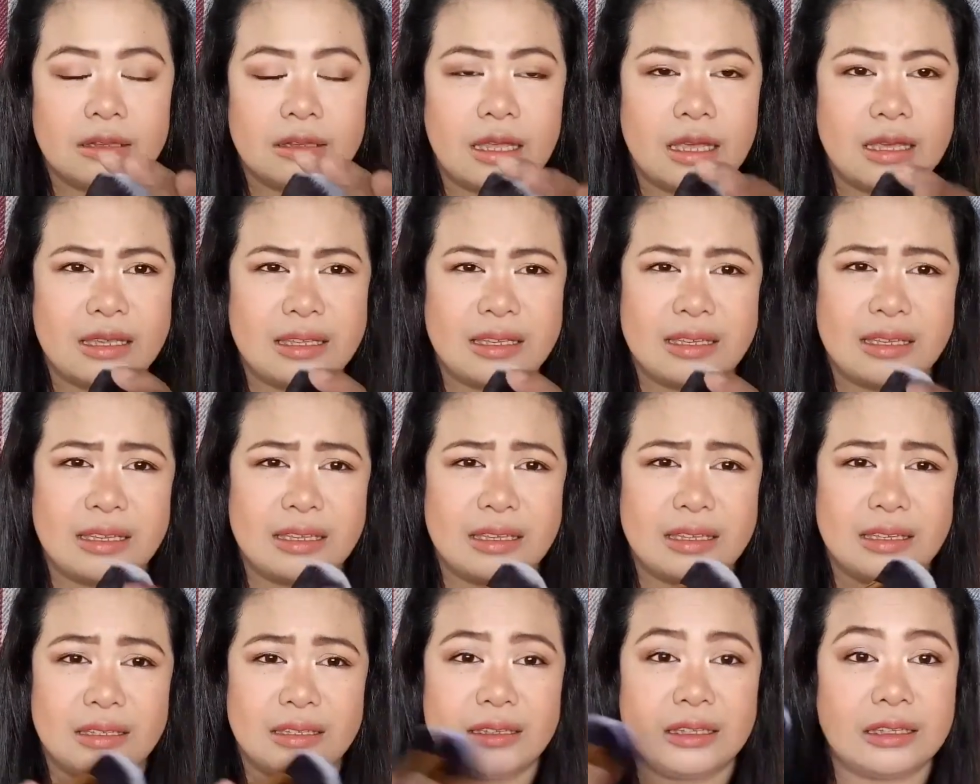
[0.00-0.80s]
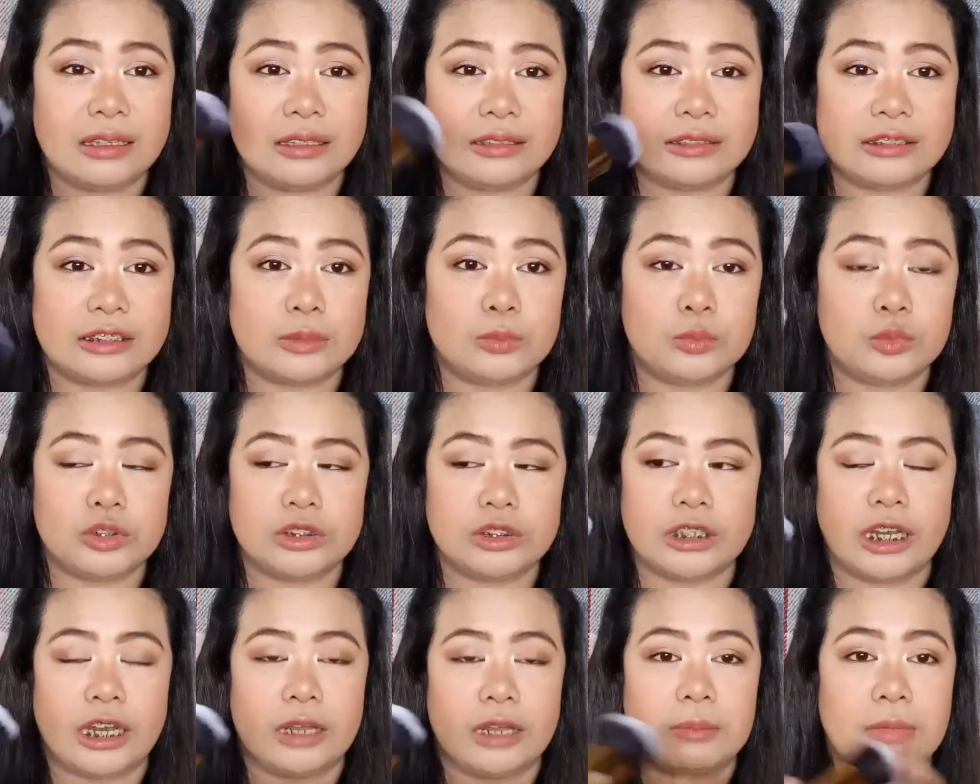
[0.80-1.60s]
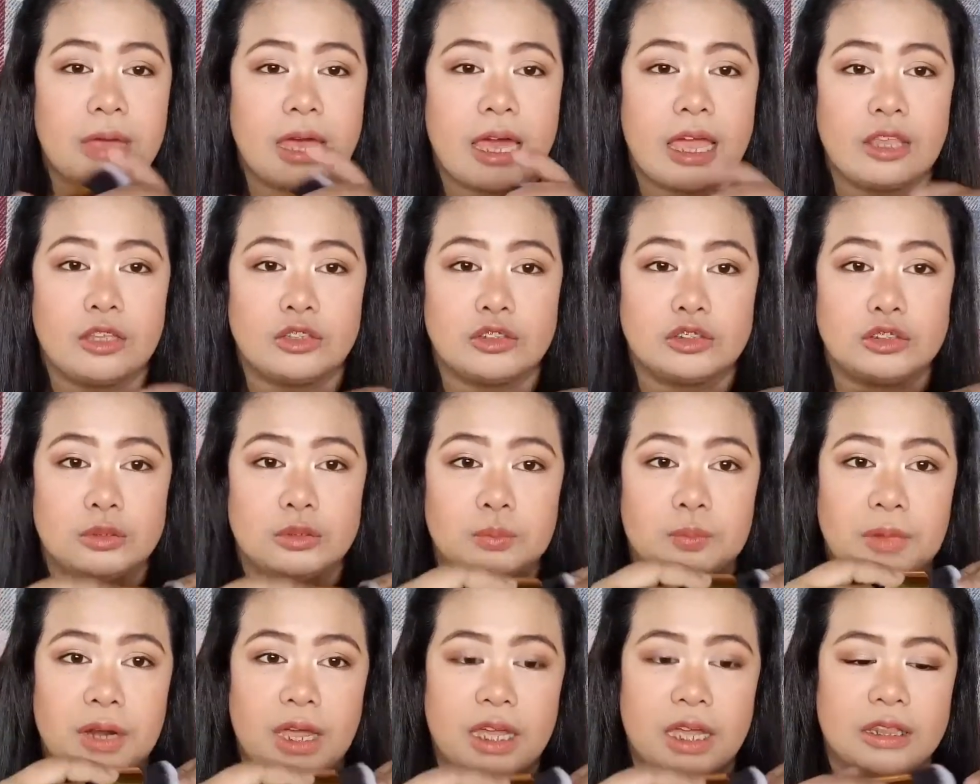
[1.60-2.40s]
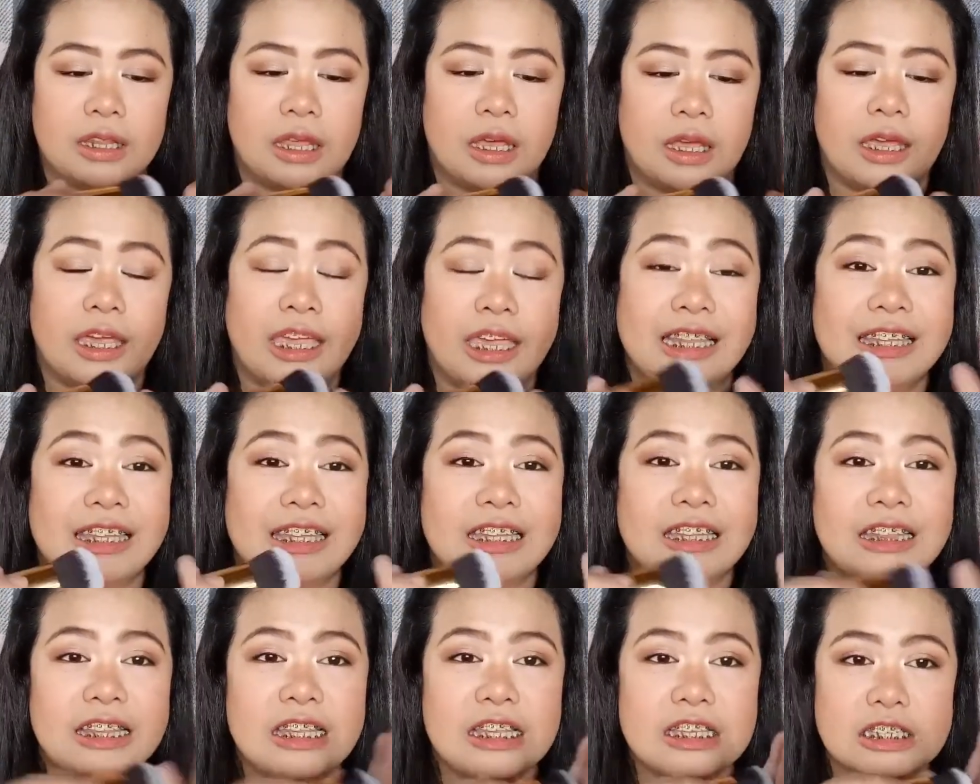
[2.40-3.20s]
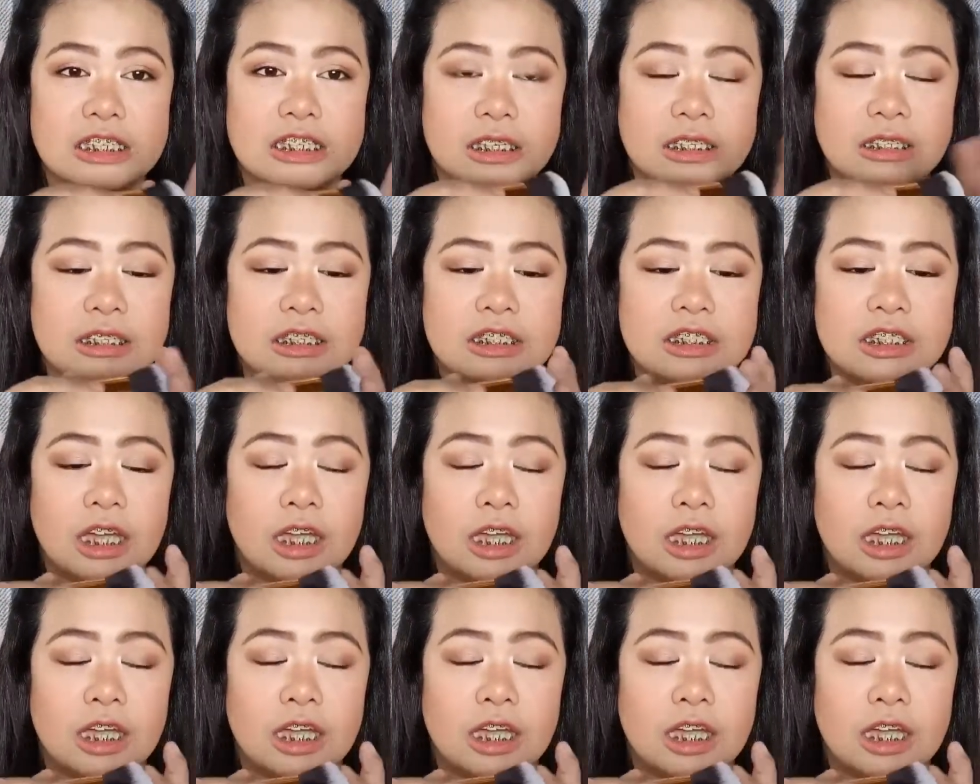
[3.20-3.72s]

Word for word: na i-distribute niya ng maayos yung product. And hindi siya, hindi